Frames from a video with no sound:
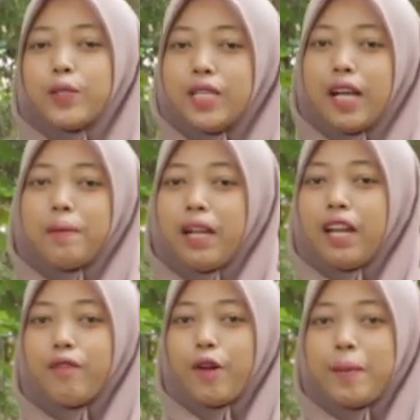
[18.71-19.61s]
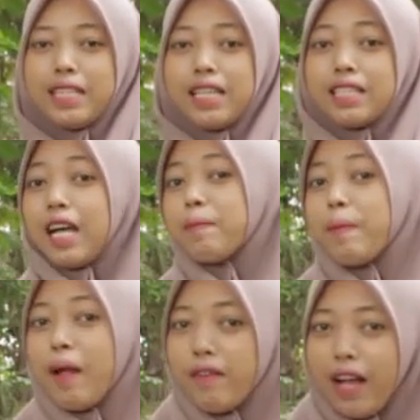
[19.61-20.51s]
Suci akan berikan informasi yang sangat
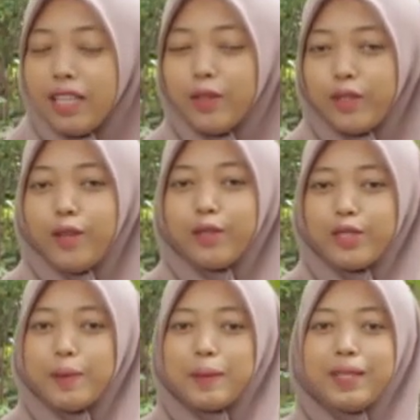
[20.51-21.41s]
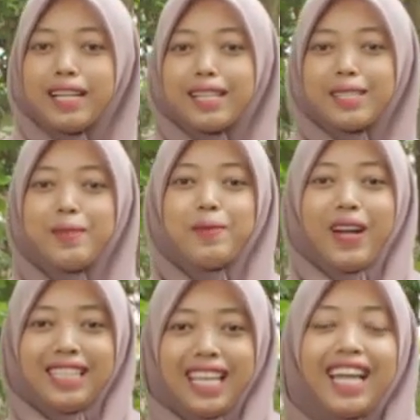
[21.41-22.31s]
bermanfaat tentunya untuk Sobat Bediler
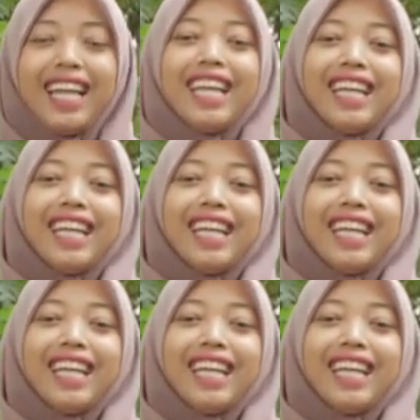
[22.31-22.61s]
semuanya.